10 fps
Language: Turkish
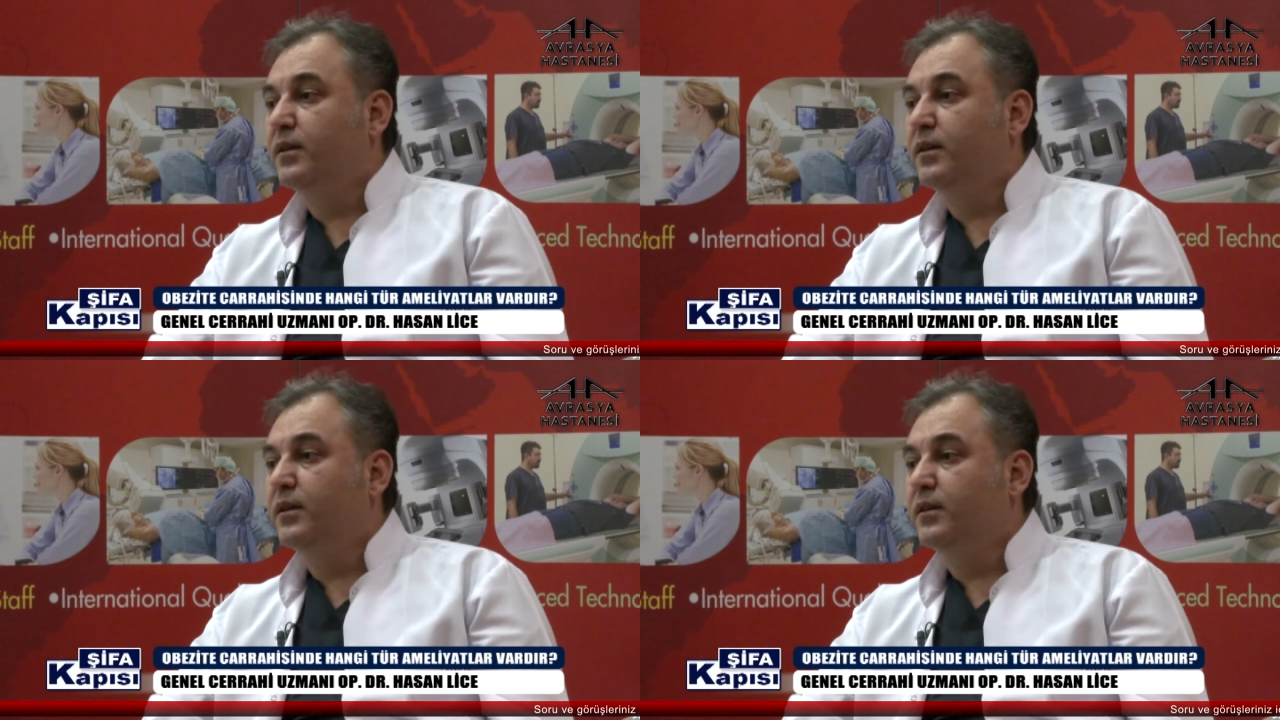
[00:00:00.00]

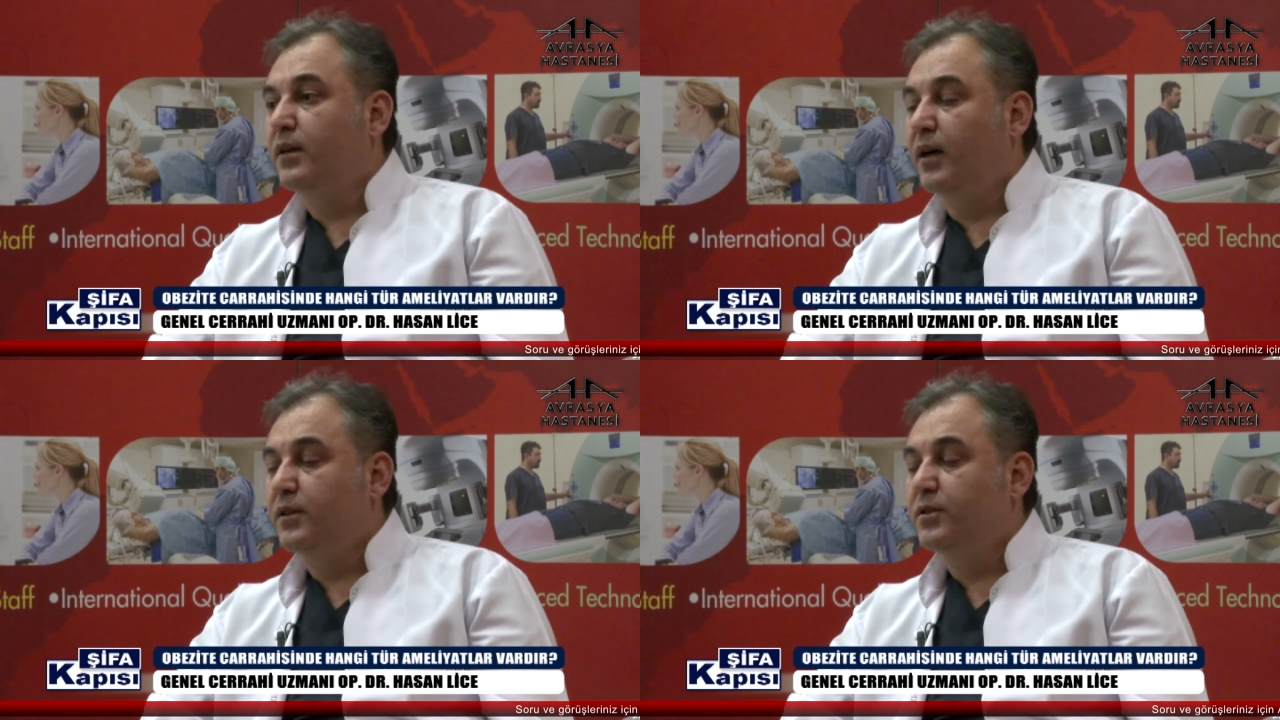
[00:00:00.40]
E,
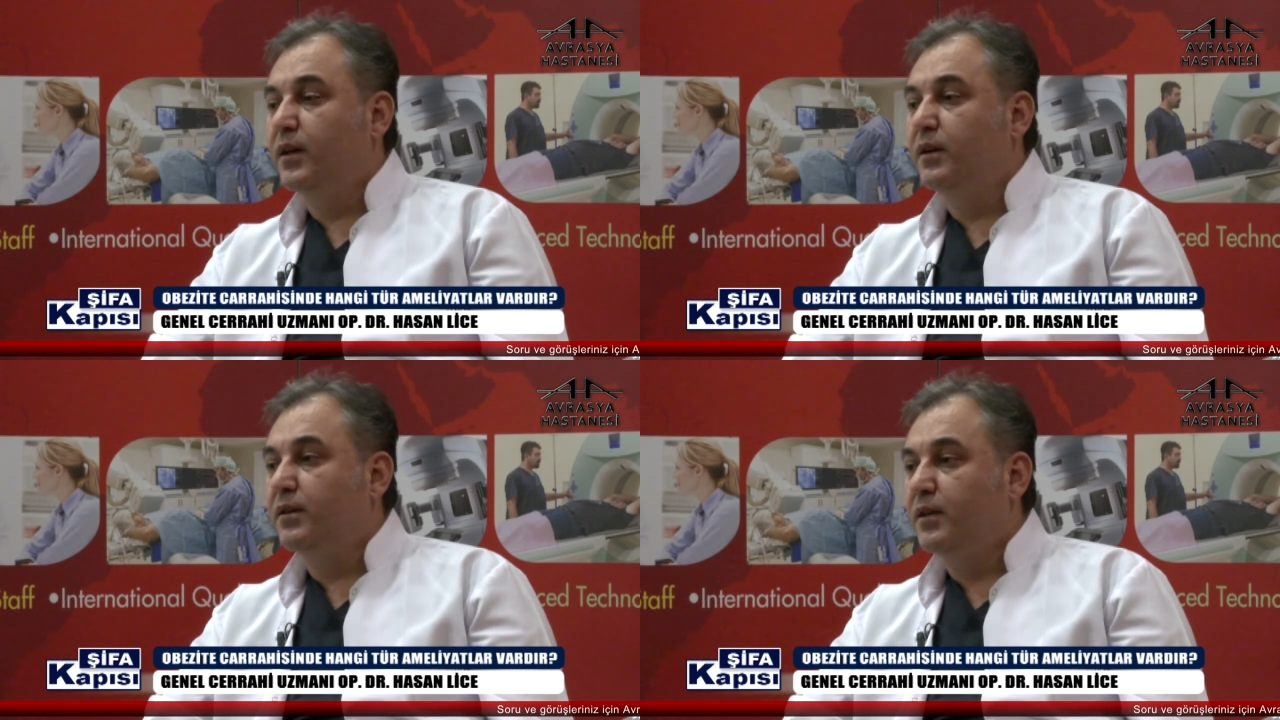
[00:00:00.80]

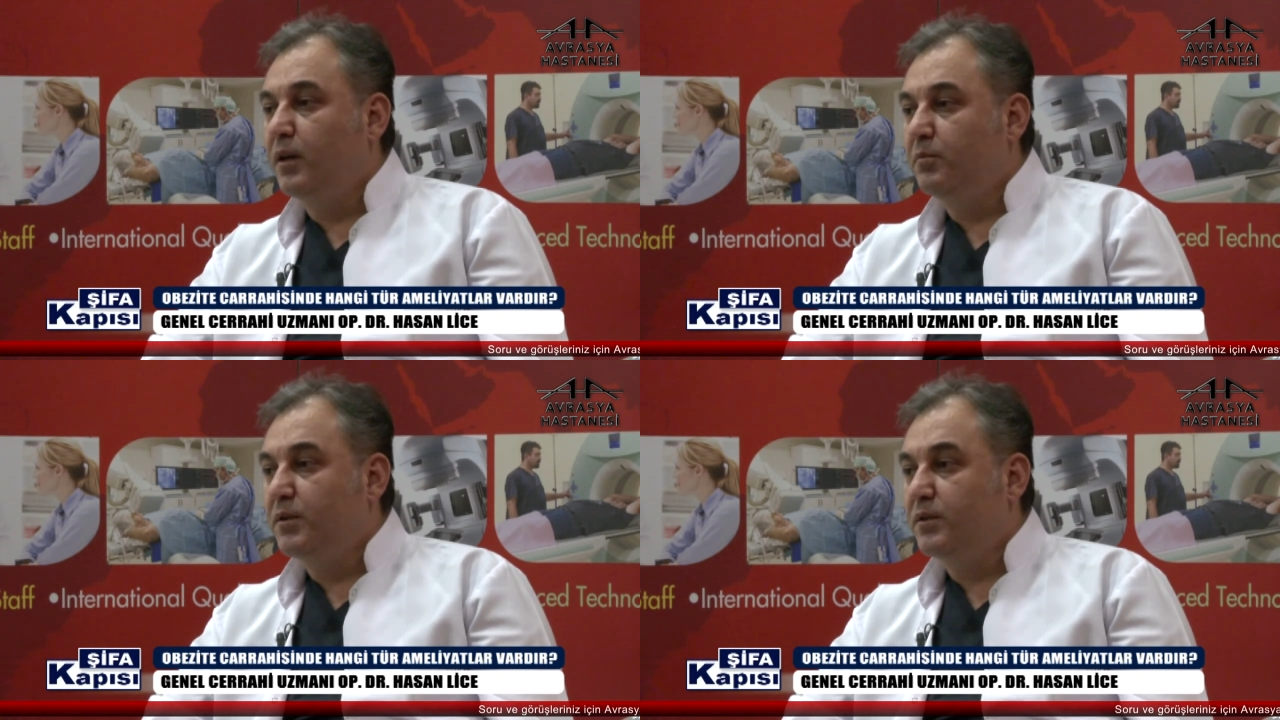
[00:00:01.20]
akciğer ve
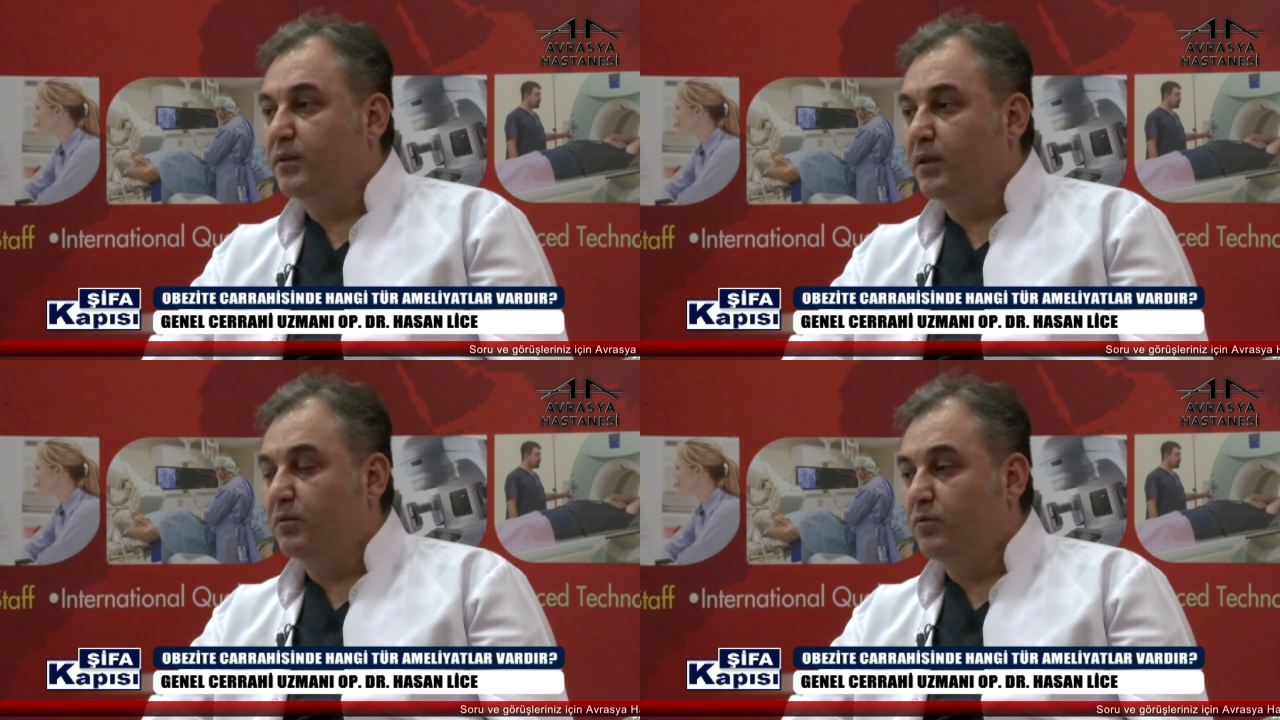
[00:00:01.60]
kalp
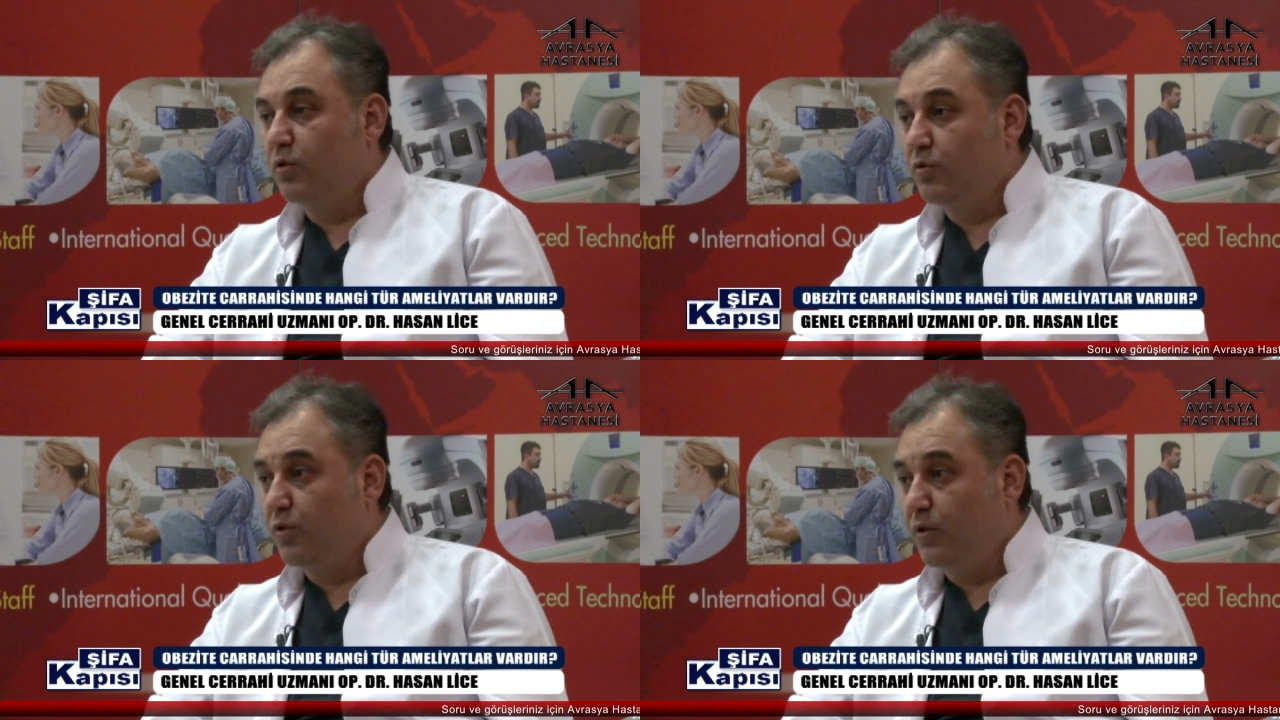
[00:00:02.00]
açısından
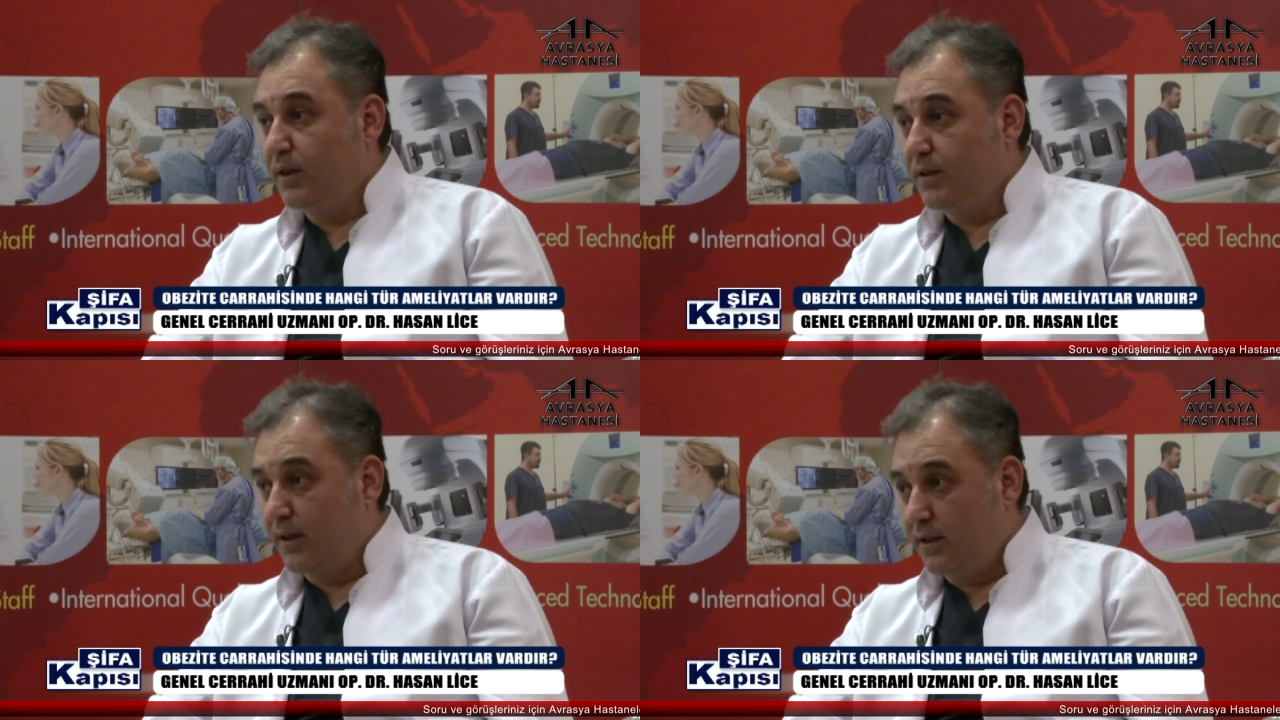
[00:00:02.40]

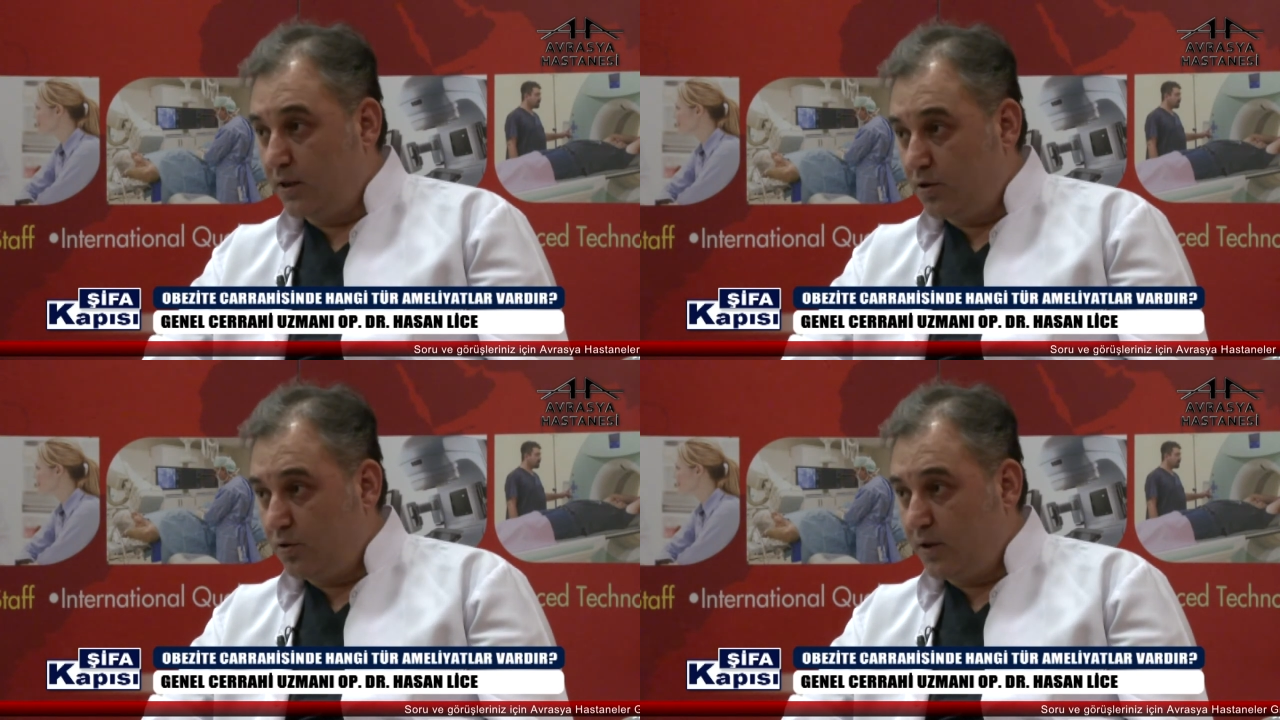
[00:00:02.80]
kontrollerinden
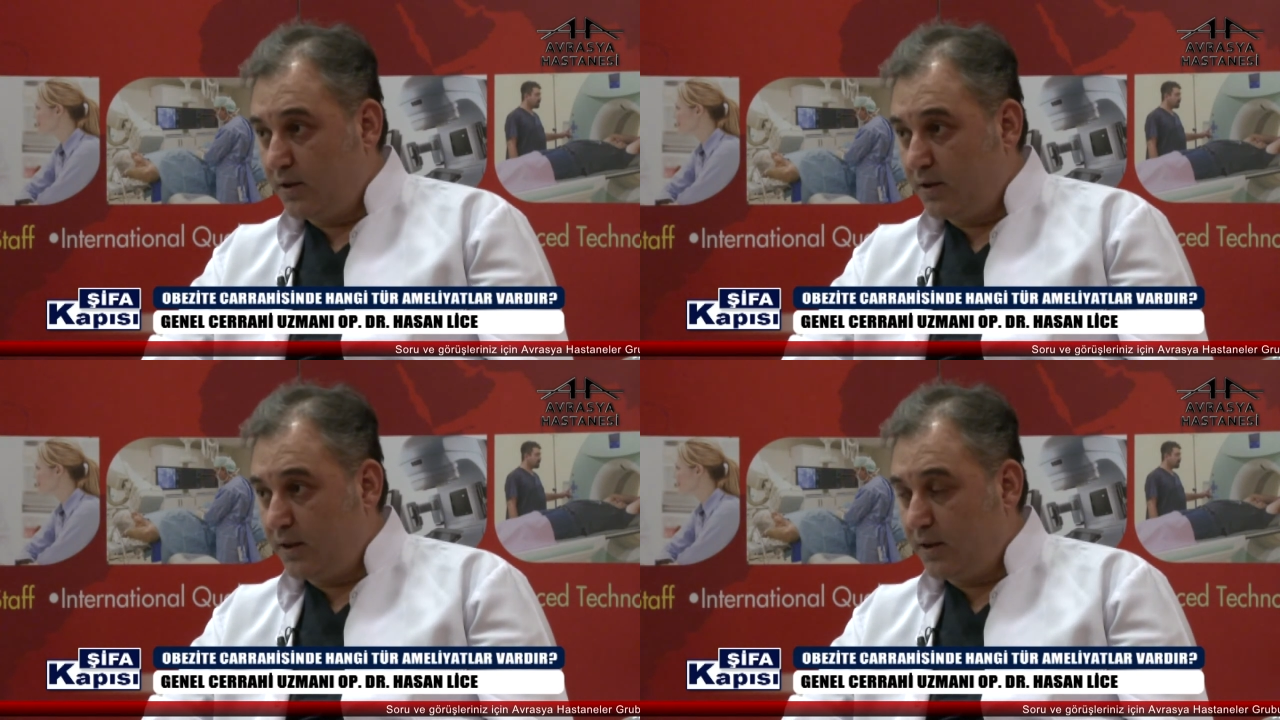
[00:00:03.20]
geçiyor
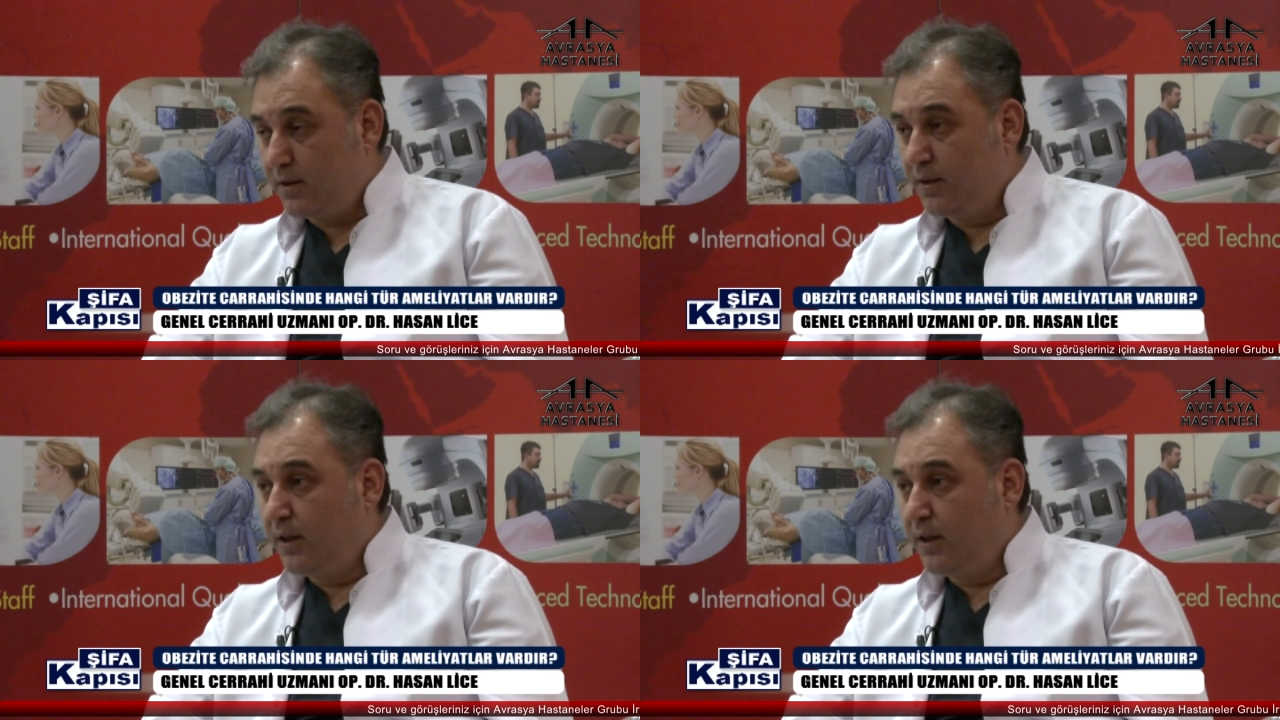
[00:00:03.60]
hastalar.